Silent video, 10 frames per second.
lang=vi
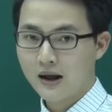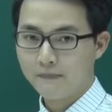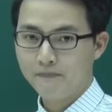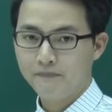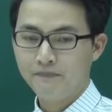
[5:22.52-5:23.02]
năm.
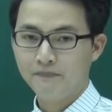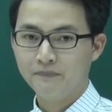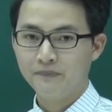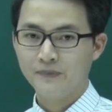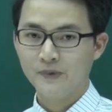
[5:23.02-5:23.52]

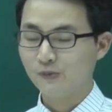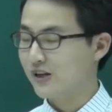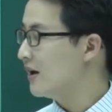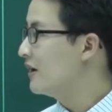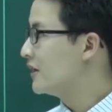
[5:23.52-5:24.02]
Đúng
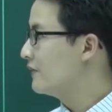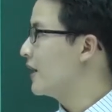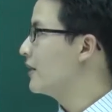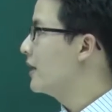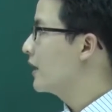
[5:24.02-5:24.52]
chưa? Như
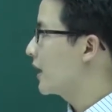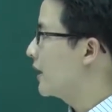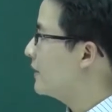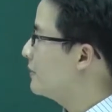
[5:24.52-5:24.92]
vậy cái